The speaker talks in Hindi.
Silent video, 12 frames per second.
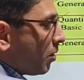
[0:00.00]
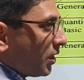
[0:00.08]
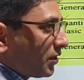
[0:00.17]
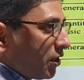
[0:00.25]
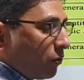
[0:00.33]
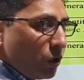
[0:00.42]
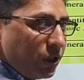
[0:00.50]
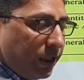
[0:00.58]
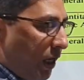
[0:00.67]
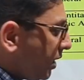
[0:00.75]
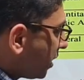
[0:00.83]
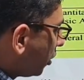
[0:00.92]
मार्क्स का क्वेश्चन
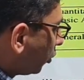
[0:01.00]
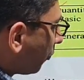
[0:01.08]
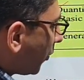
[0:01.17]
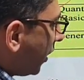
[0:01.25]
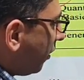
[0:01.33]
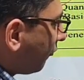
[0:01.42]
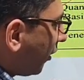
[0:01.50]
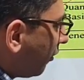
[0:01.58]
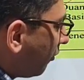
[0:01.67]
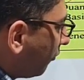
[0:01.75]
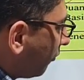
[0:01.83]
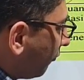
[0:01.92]
है तो पॉइंट
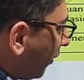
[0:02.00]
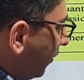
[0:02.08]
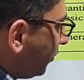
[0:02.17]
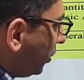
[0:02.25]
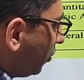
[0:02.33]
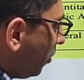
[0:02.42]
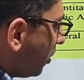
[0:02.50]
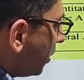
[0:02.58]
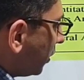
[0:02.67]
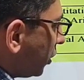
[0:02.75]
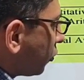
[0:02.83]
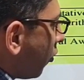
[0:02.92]
फाइव जीरो
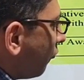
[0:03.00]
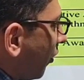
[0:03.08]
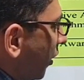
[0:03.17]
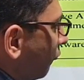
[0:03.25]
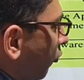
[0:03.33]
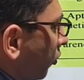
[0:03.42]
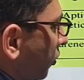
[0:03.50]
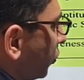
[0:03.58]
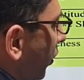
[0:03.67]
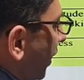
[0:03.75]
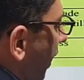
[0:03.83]
जिसको हम वन फोर्थ जो है